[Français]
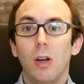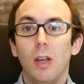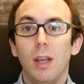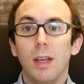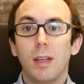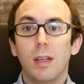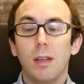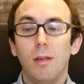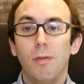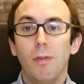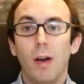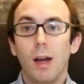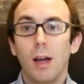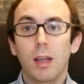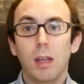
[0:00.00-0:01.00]
et qui
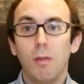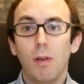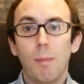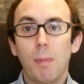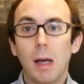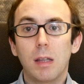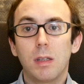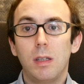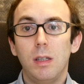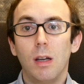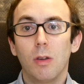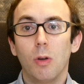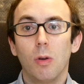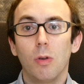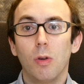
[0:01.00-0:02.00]
va, qui va
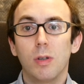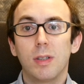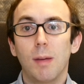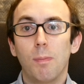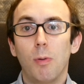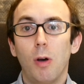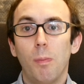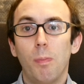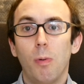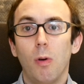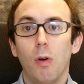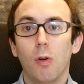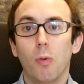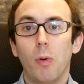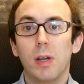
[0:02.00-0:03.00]
partir dans, dans, sa
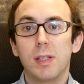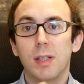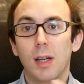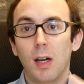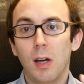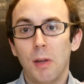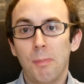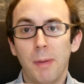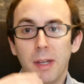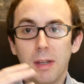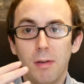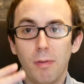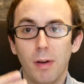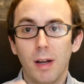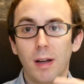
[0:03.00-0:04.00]
propre croisade mais
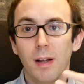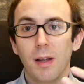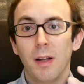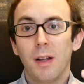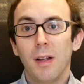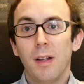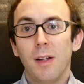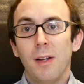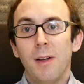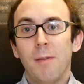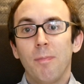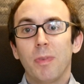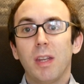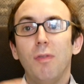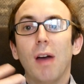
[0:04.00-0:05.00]
qui va,
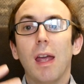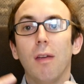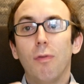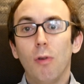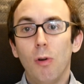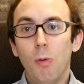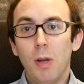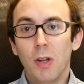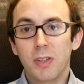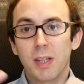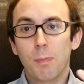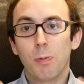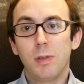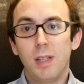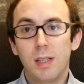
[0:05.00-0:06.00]
qui va évoluer dans
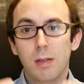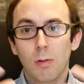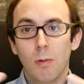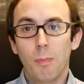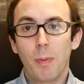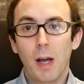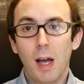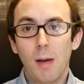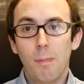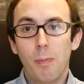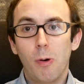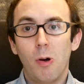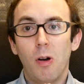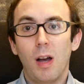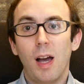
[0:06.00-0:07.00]
sa position par
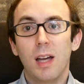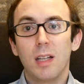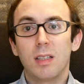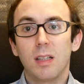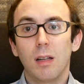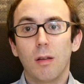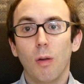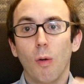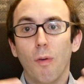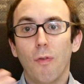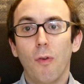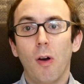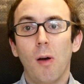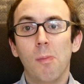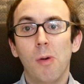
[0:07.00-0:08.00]
rapport à cette
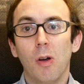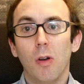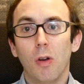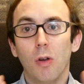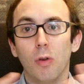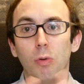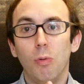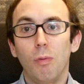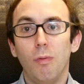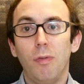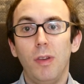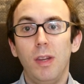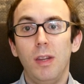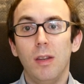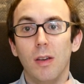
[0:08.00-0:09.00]
forme de
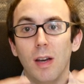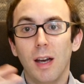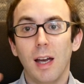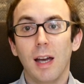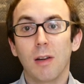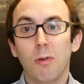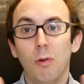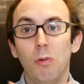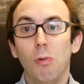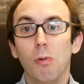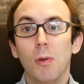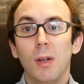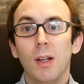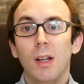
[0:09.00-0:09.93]
vie hein, inconnue.